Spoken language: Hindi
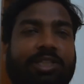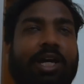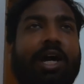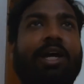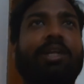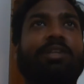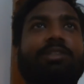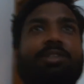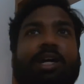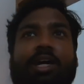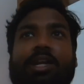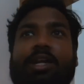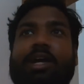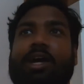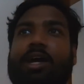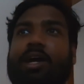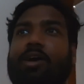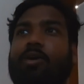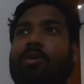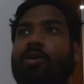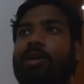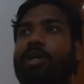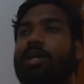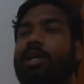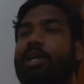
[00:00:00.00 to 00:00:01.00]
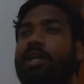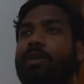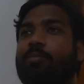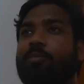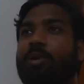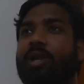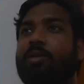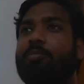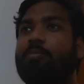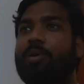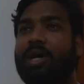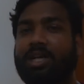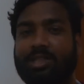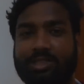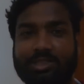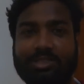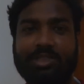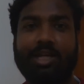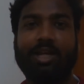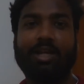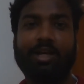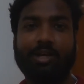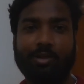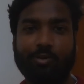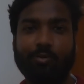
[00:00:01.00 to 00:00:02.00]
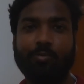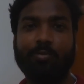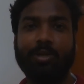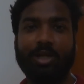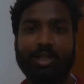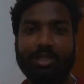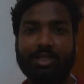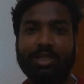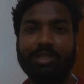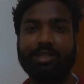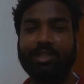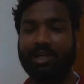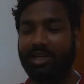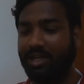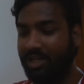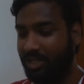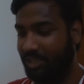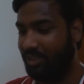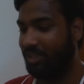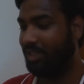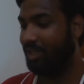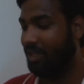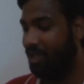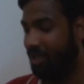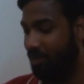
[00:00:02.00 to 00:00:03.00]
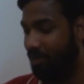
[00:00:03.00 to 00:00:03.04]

चार हज़ार का है हॉलीडे इन मैंने पाँच हज़ार का रूम लिया था इतने गंदे